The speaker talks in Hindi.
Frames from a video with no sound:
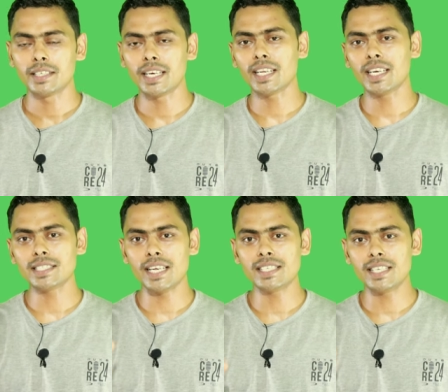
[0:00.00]
कहने का
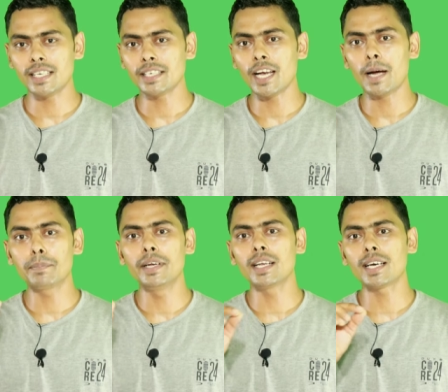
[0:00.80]
सेंस है कि आप
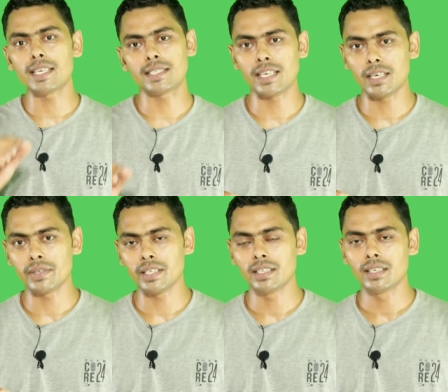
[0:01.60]
भीड़ का हिस्सा ना
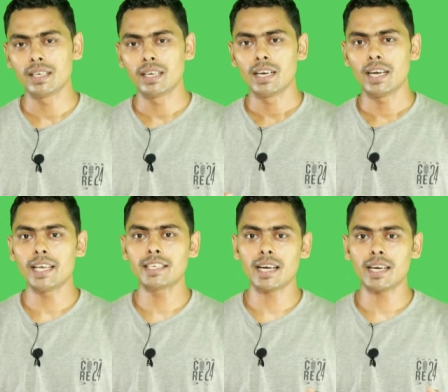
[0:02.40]
बने
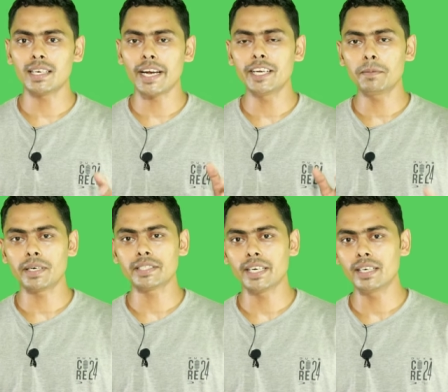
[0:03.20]
लाइक अगर 90
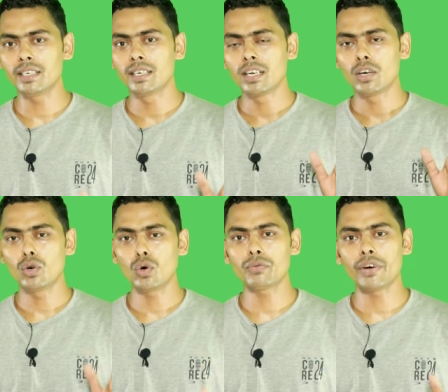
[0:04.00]
परसेंट
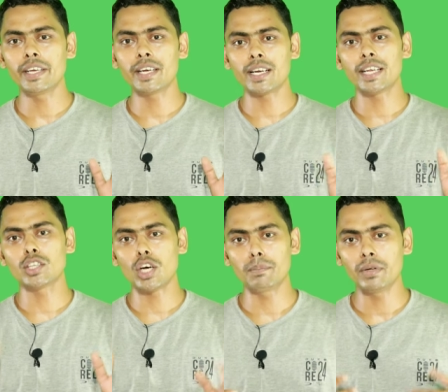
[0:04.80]
लोग वही कर रहे
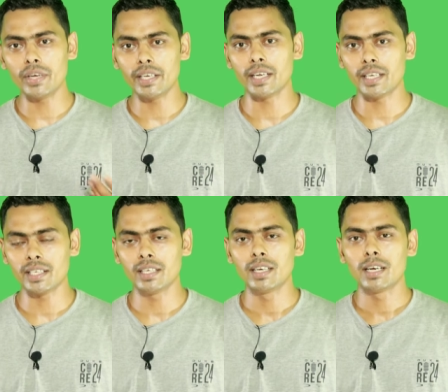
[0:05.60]
हैं तो हम भी वही
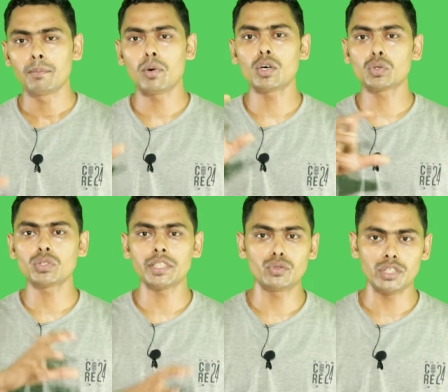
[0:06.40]
करेंगे बहुत
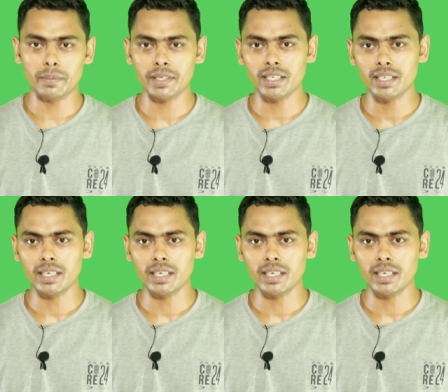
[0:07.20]
कुछ है दुनिया में करने